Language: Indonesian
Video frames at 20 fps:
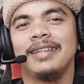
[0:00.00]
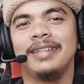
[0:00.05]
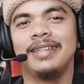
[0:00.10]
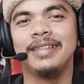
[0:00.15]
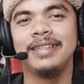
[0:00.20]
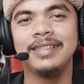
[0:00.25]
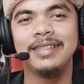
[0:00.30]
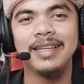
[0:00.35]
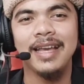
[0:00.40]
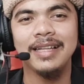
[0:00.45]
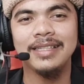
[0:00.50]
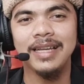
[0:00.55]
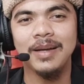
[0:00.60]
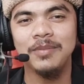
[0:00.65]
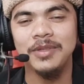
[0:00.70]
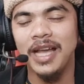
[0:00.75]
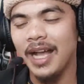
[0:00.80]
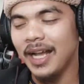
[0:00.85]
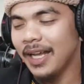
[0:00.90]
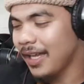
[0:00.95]
Ini dia
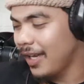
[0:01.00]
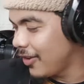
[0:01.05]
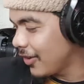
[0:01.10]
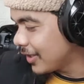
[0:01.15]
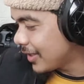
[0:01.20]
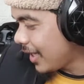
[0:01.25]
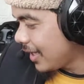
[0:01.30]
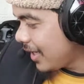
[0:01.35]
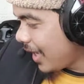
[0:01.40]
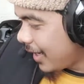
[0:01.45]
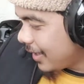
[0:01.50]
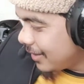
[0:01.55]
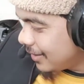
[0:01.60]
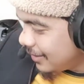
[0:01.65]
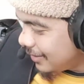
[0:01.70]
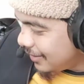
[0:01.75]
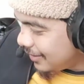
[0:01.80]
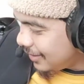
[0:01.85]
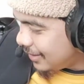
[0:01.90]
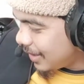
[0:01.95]
jamnya kalau kita lihat
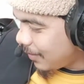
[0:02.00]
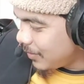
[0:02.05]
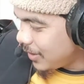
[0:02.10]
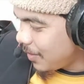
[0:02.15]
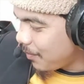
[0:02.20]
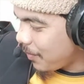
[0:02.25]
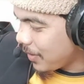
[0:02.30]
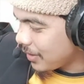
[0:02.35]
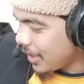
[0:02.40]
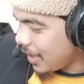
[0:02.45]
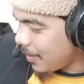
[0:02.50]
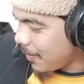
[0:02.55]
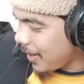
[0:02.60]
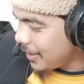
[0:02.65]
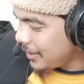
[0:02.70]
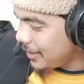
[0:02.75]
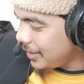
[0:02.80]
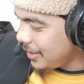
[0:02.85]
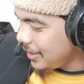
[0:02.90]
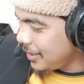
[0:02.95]
jam yang pertama
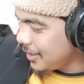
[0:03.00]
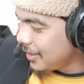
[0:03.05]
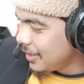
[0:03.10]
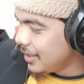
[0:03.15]
ini